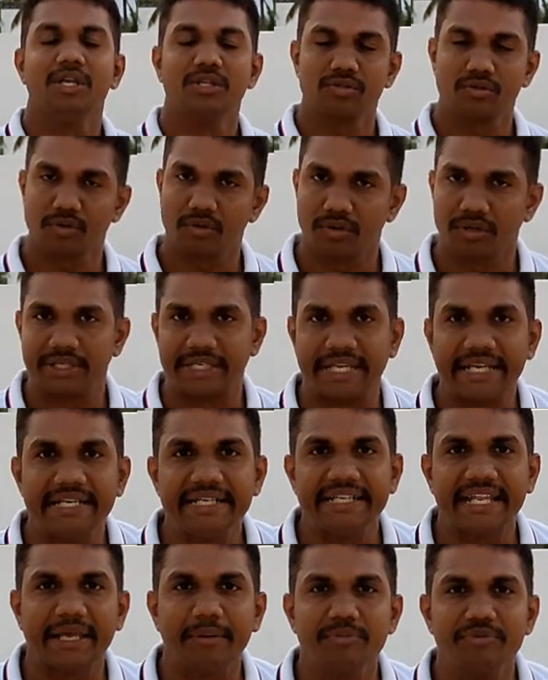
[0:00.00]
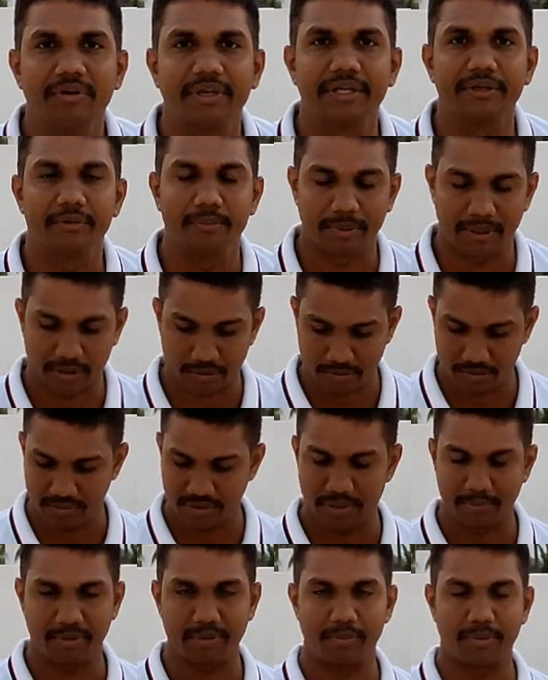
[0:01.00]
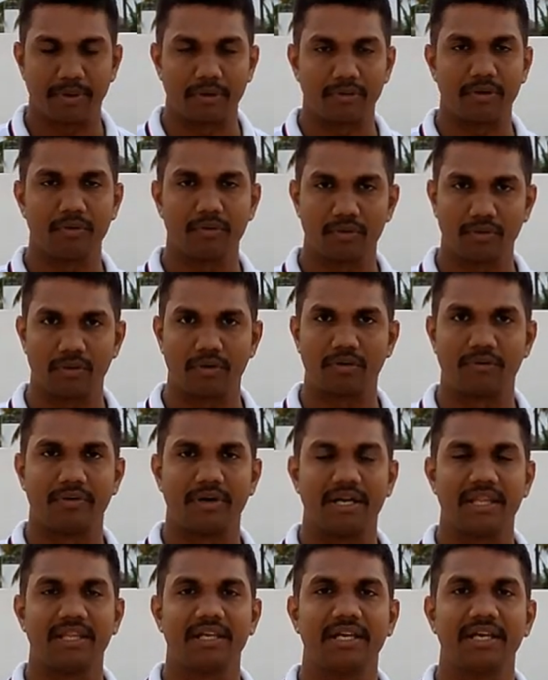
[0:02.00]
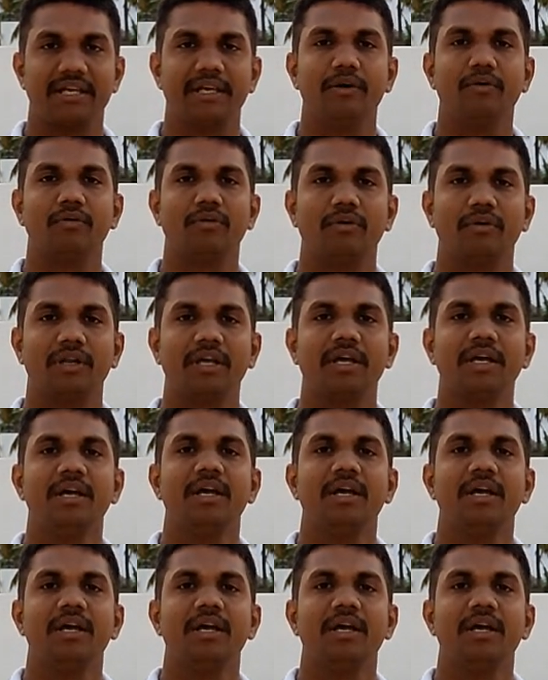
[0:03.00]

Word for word: ஸோ ஒரு டென் டைம்ஸ் வரைக்கும் பண்ணணும் இது எப்படி பண்ணணும் உங்களோட வலது கையை உங்களோட